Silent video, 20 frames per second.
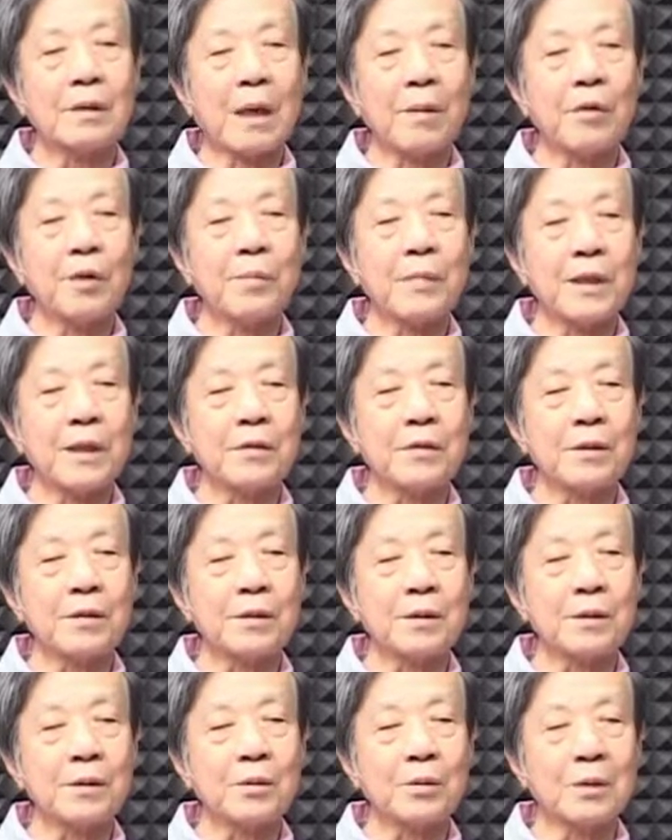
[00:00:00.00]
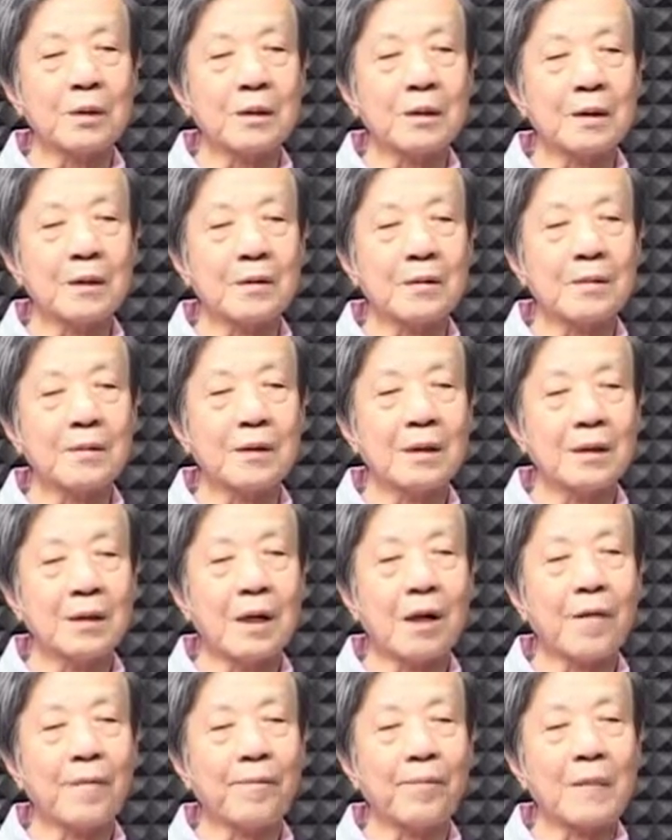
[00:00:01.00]
double major 是做的很
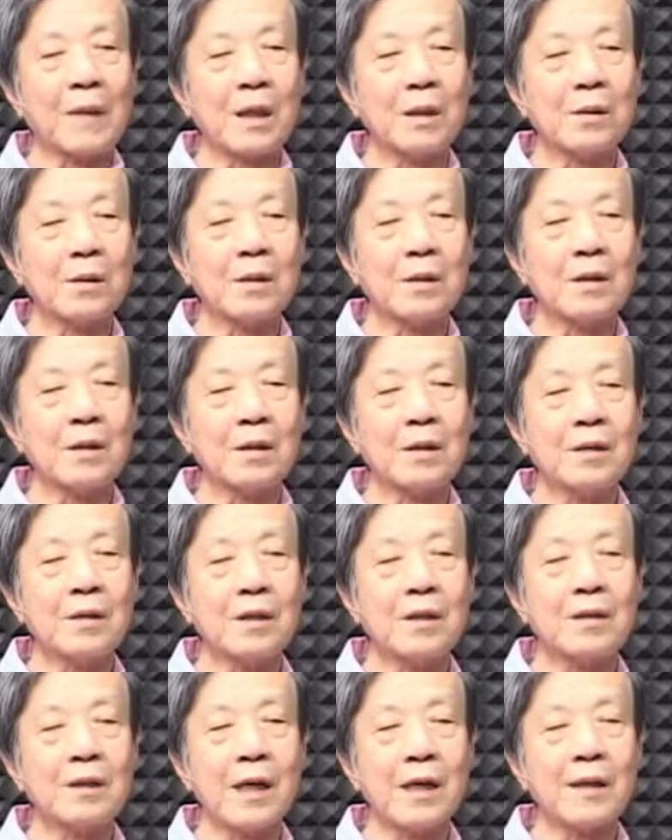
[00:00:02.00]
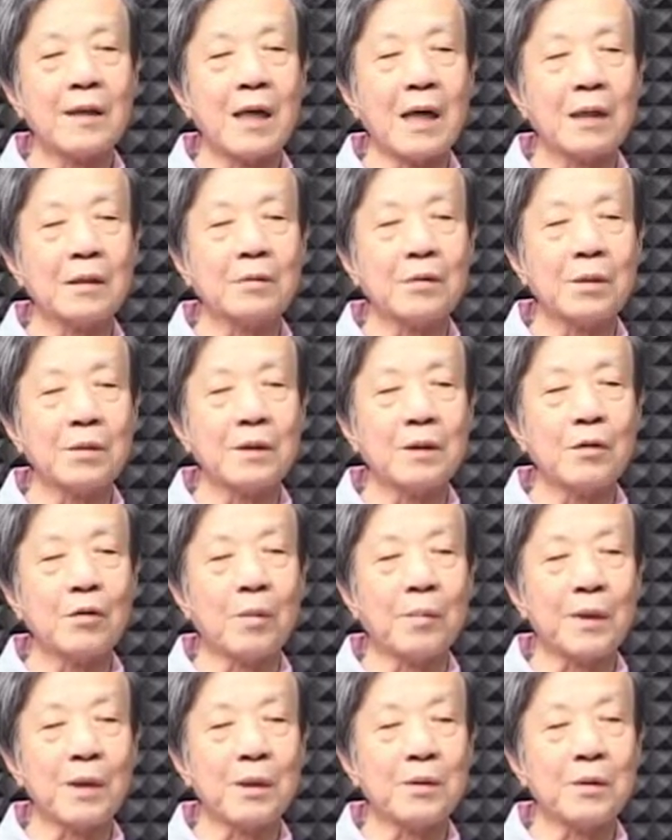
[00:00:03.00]
好，那第第三样东西
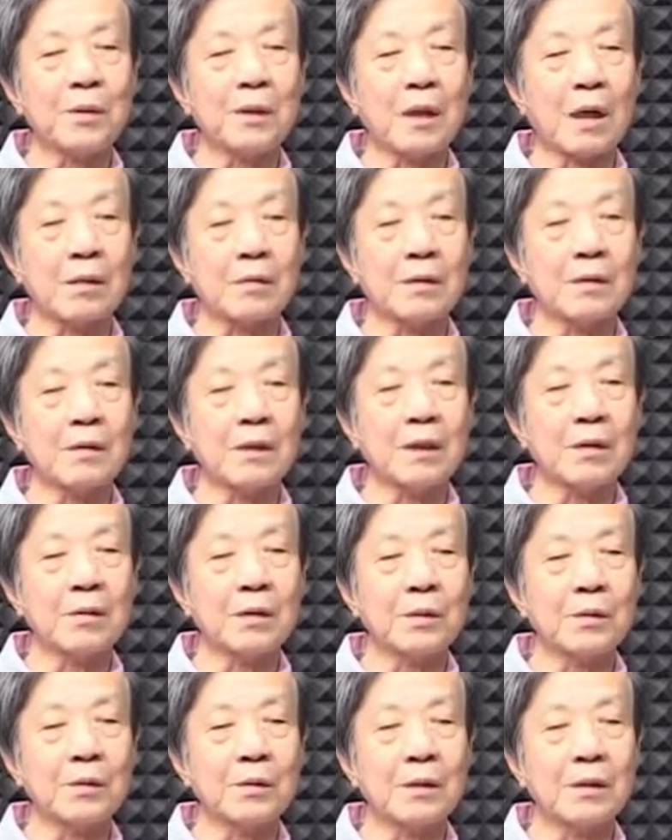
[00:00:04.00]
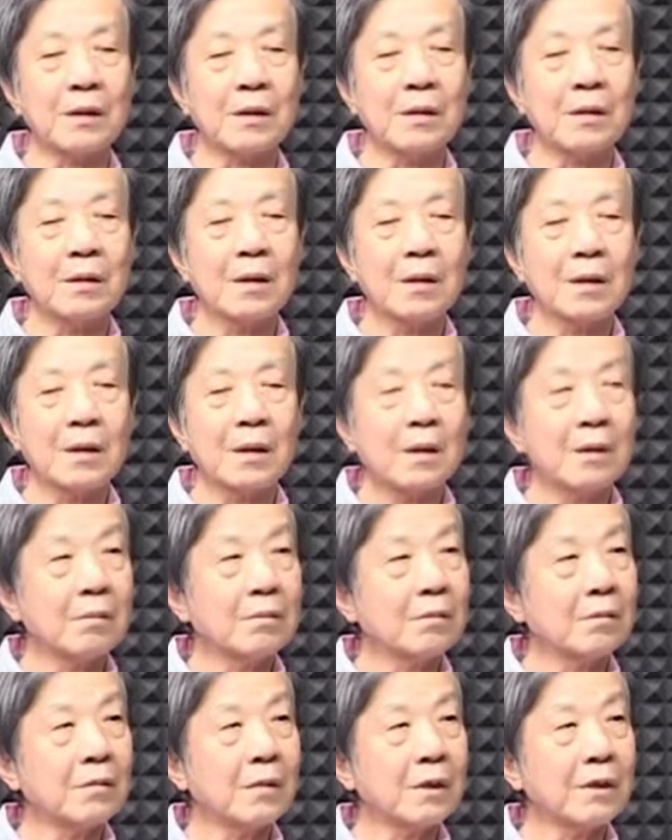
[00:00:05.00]
我没有去考试，因为我觉得
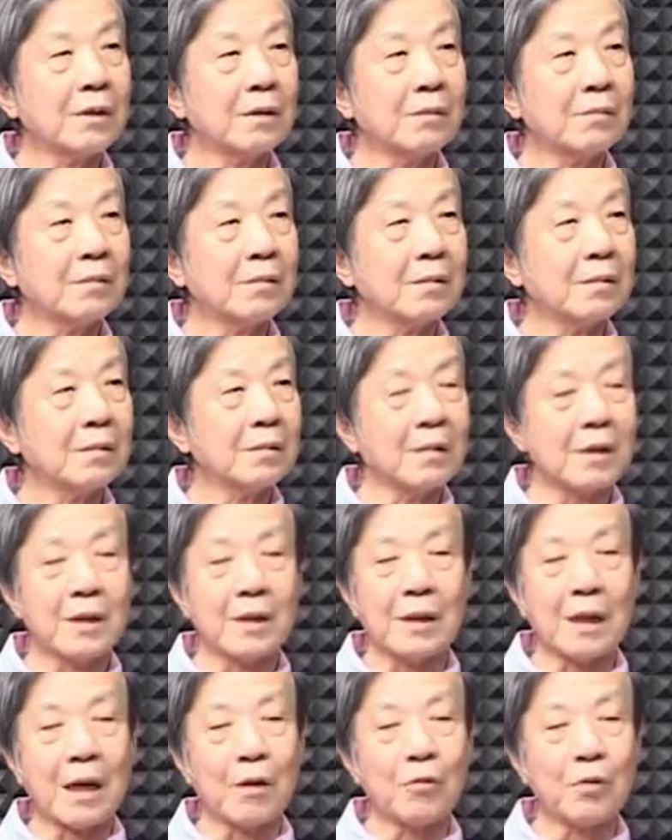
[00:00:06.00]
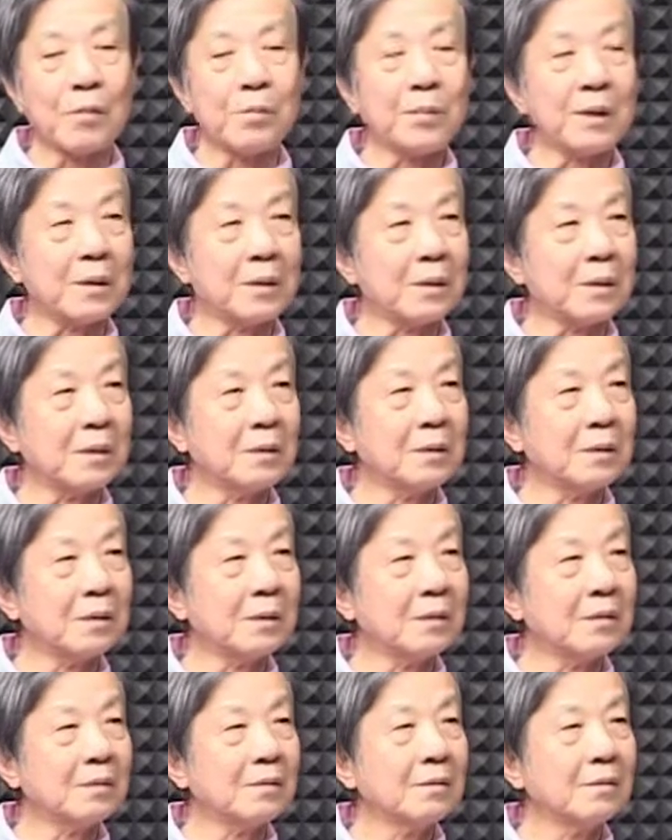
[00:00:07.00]
我已经可以拿文凭了，这
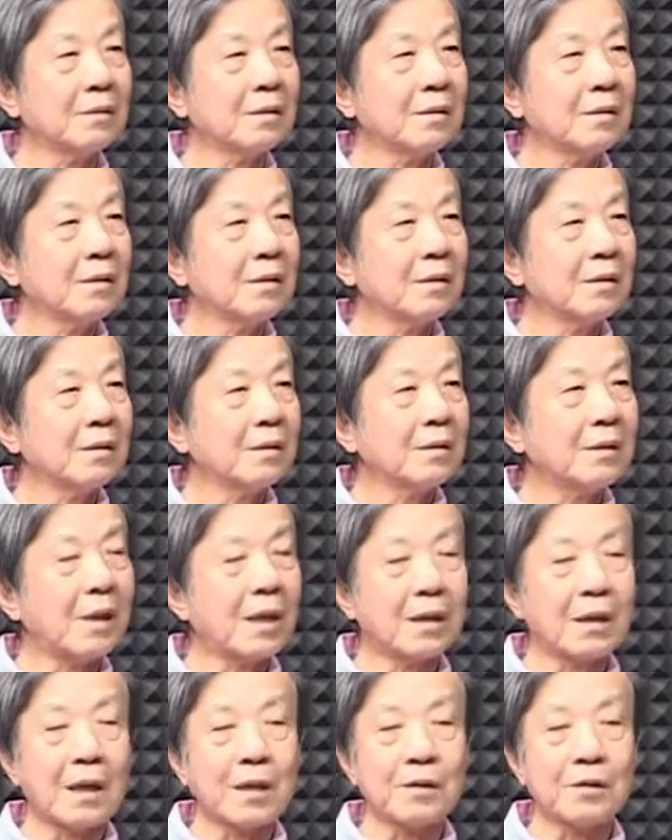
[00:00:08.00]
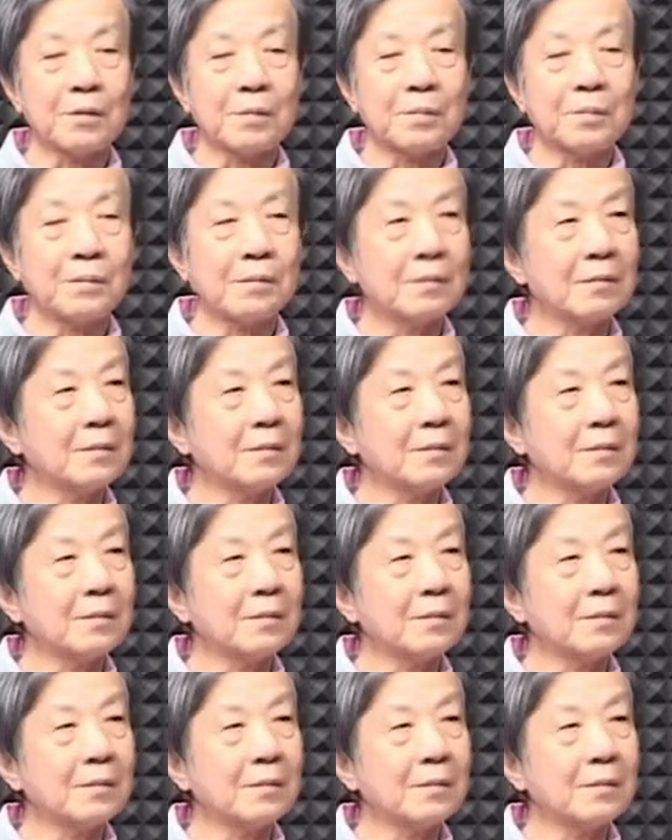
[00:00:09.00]
大概超越